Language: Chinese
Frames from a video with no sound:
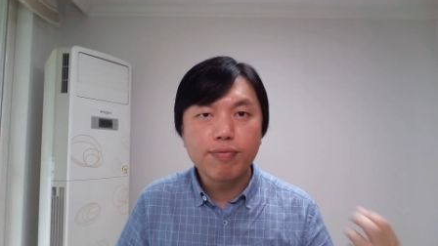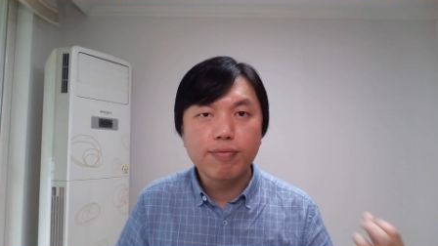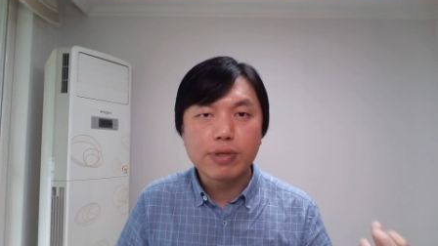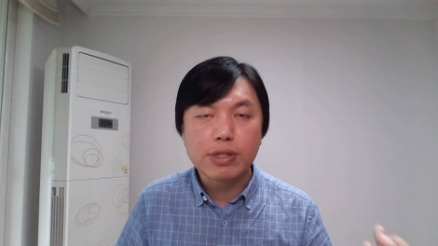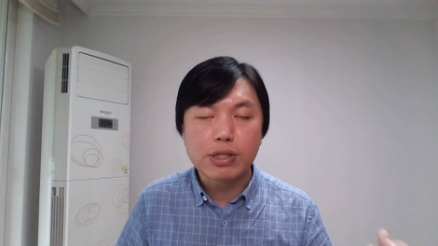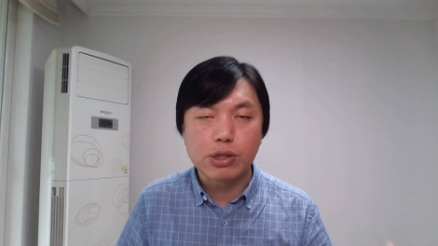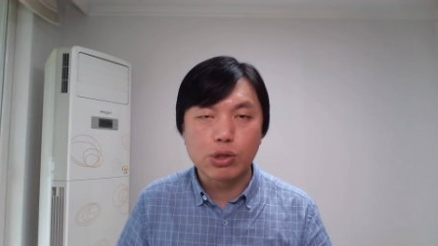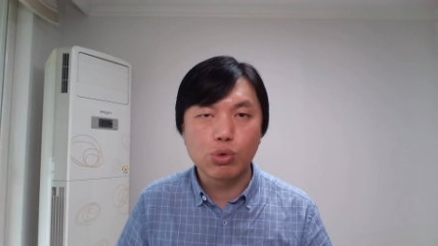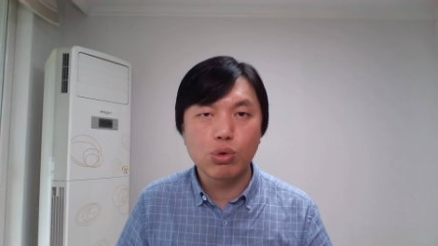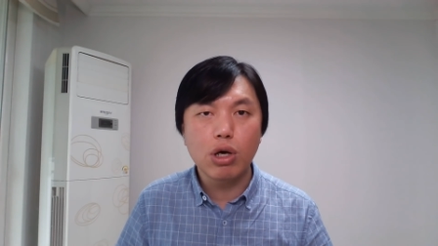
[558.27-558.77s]

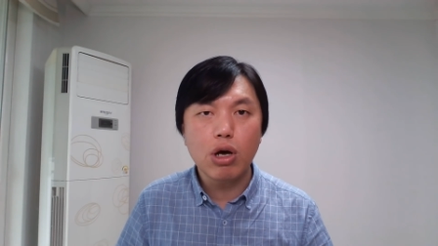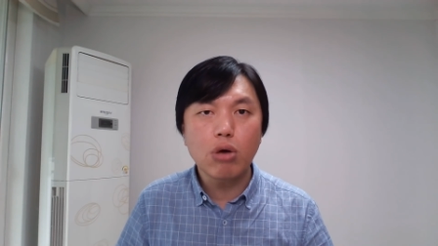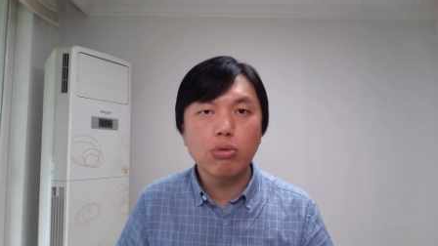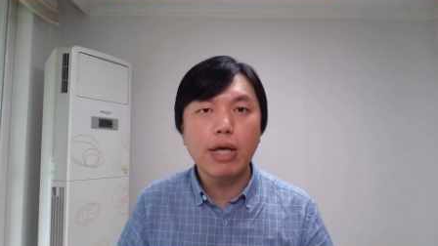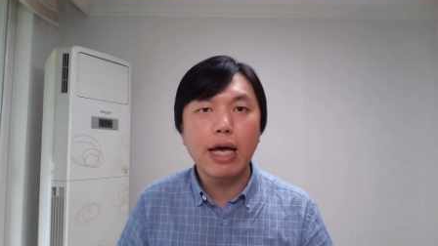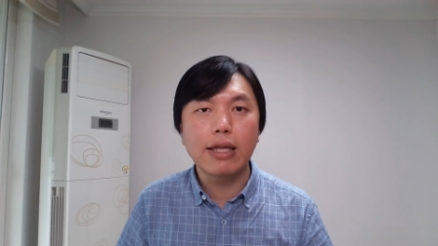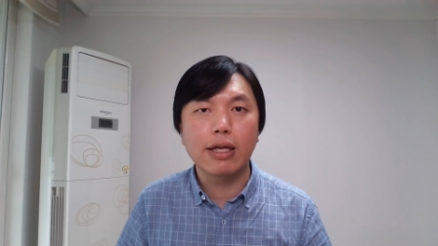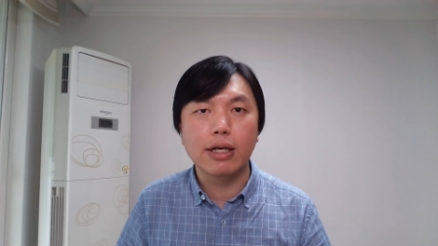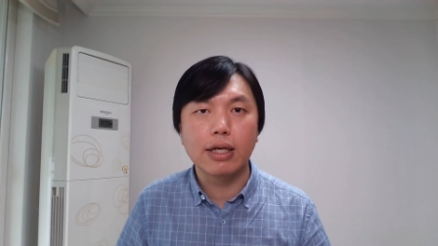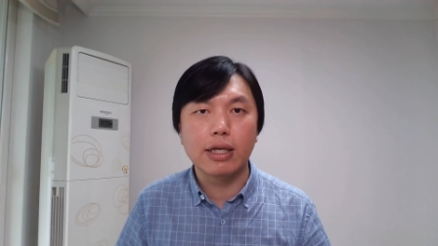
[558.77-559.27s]
子孙后
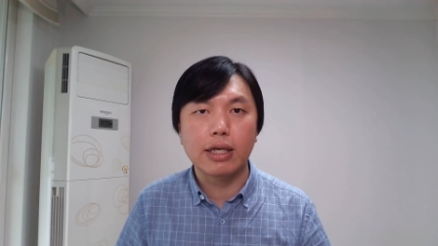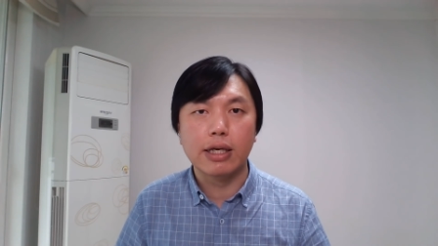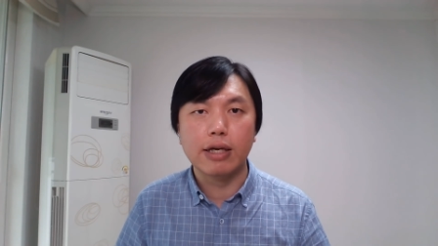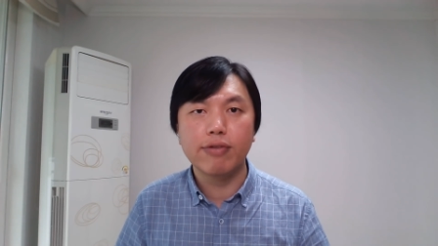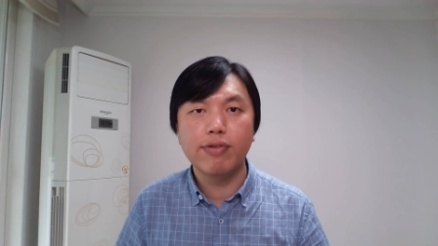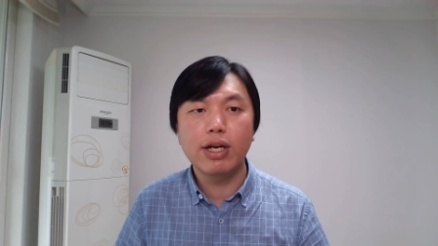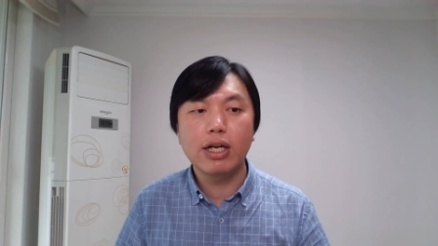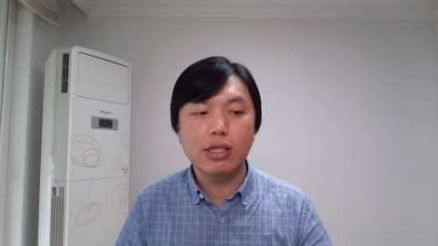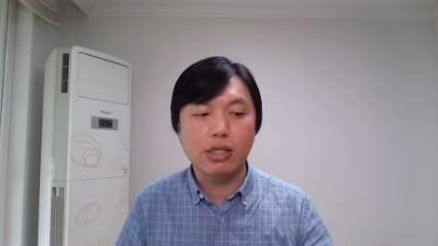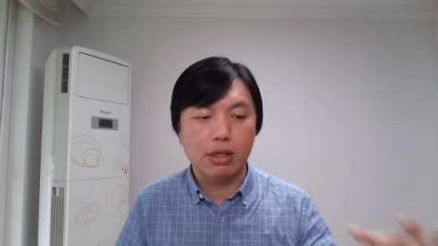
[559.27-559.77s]
代的利益，
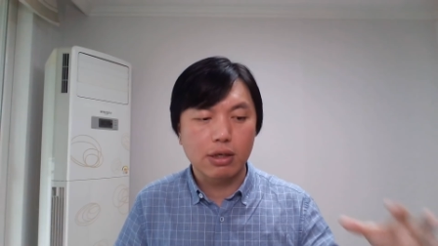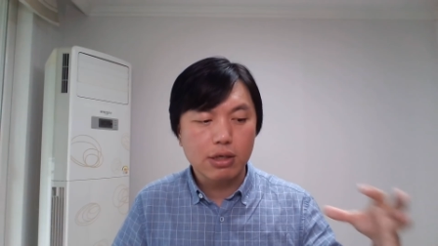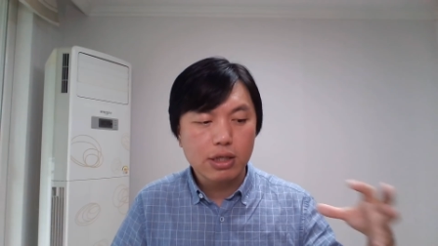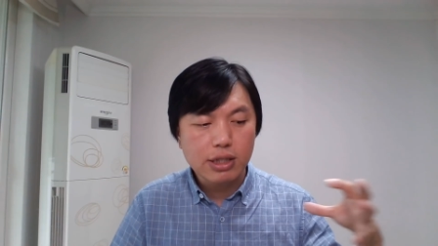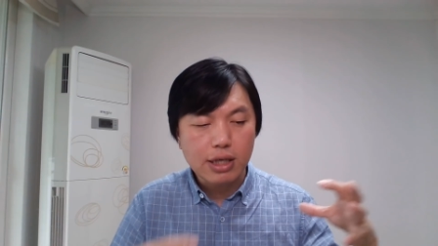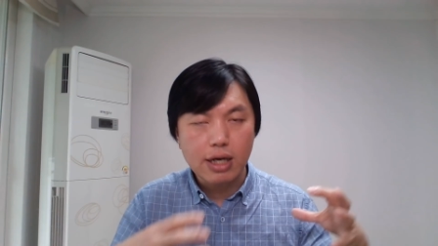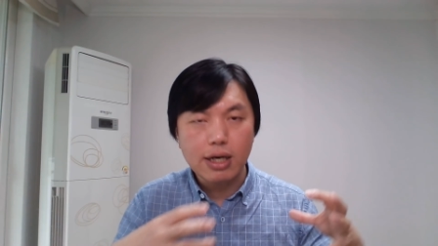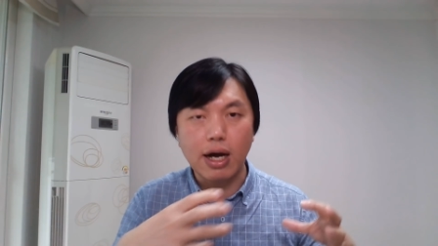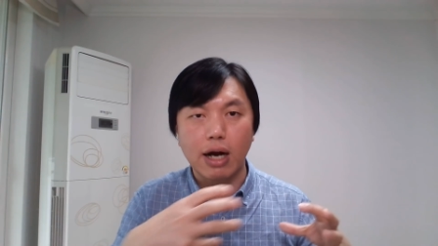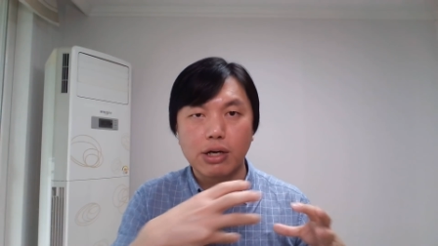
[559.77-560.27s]
为了整个
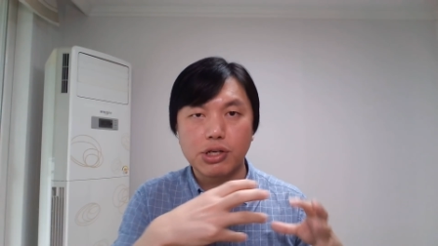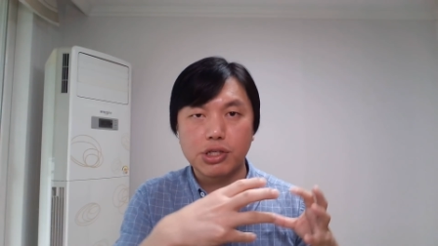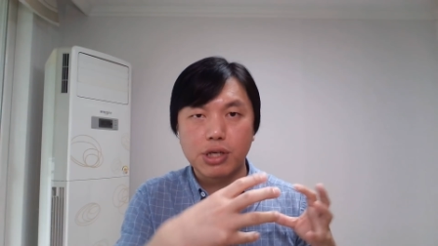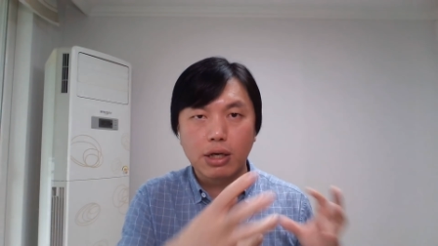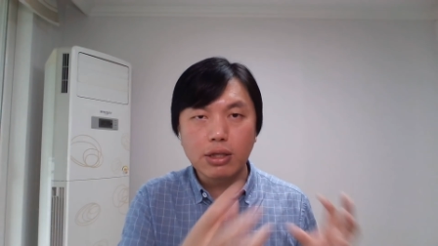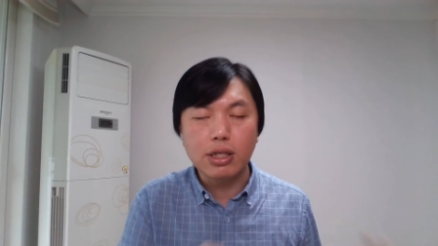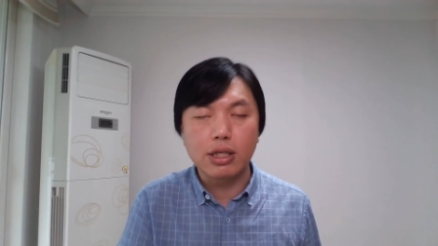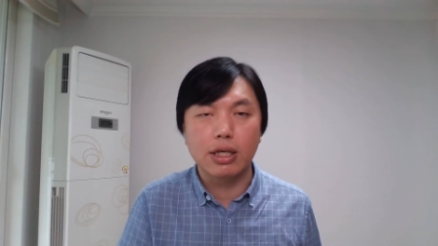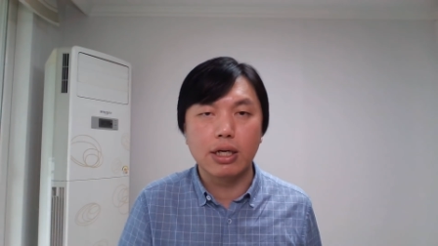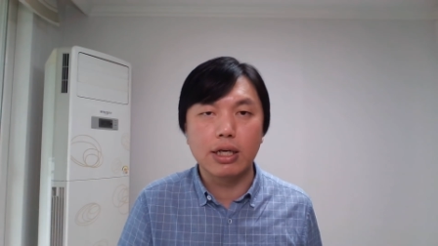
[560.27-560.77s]
香港
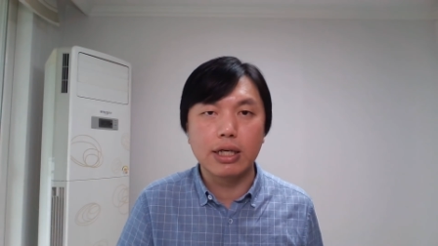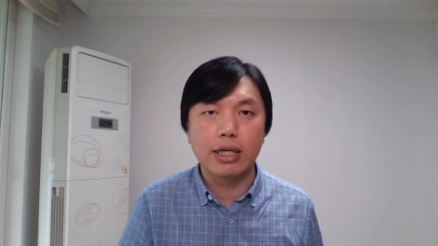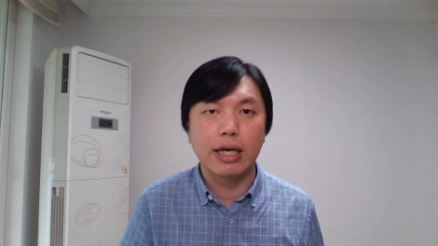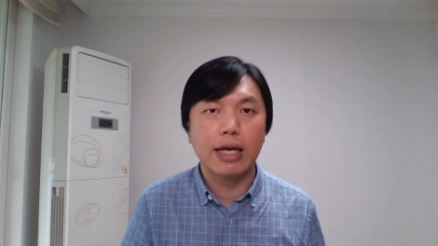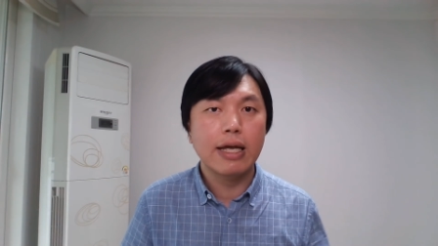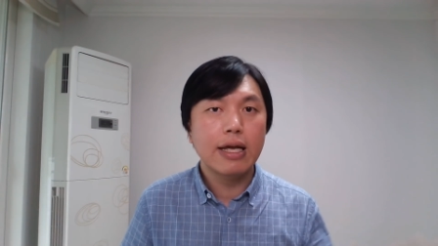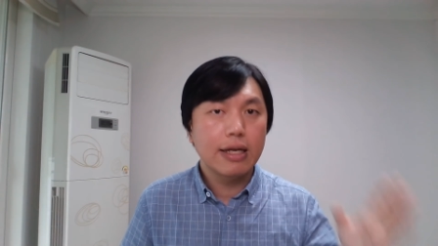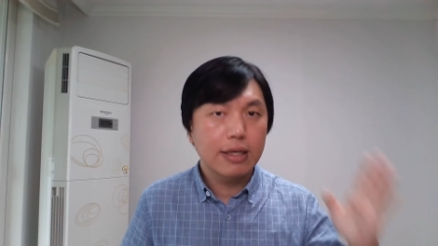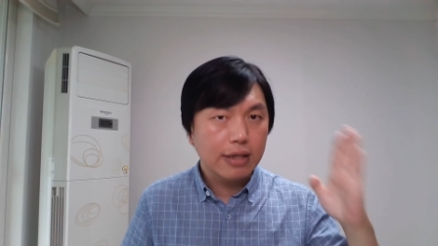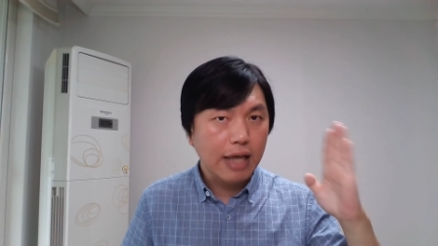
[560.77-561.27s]
整体的利益，
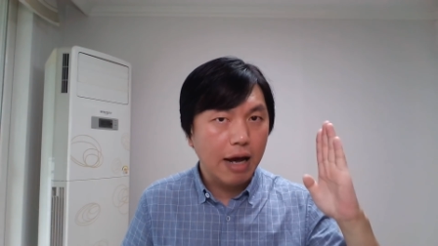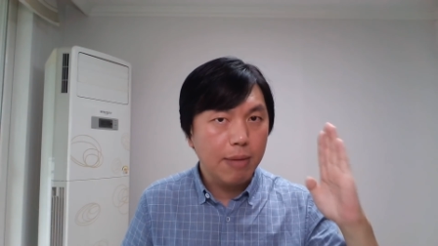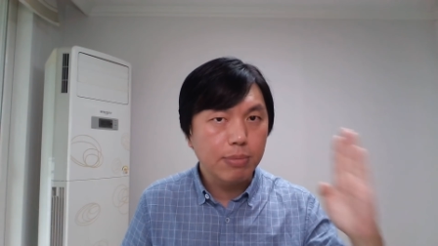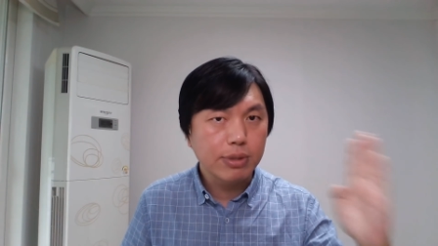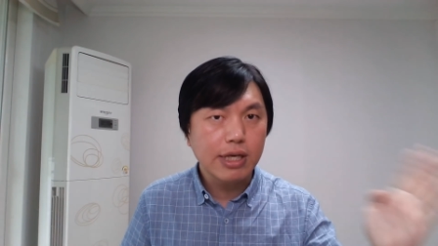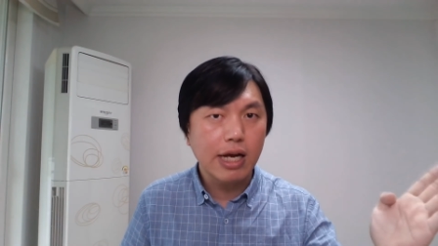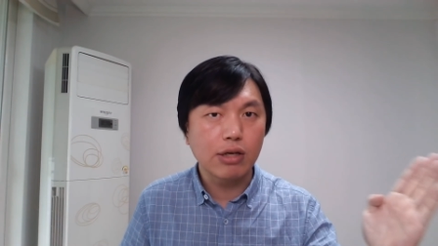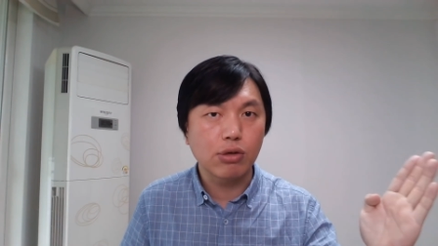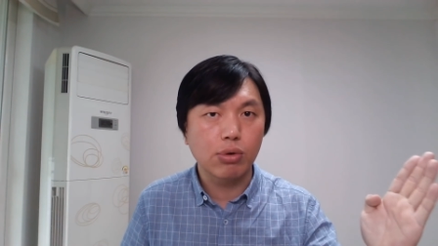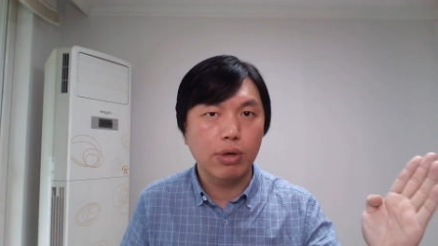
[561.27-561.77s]
他们
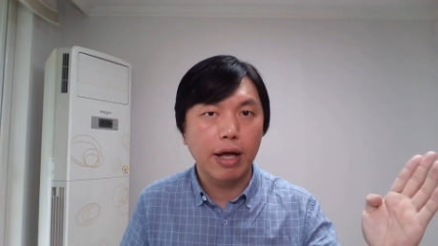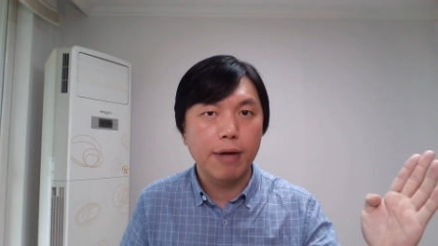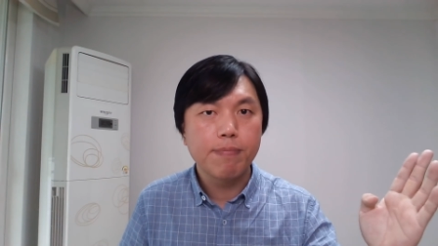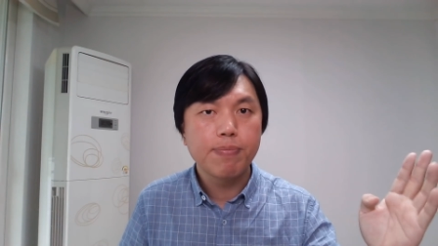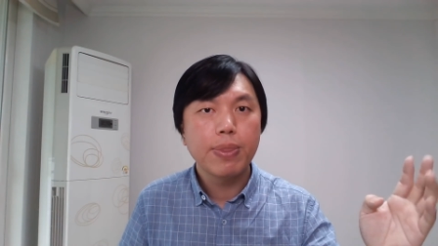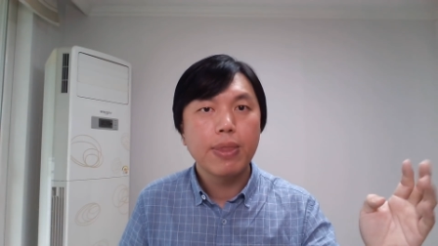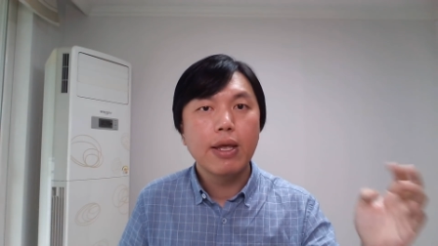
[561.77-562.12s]
站出来，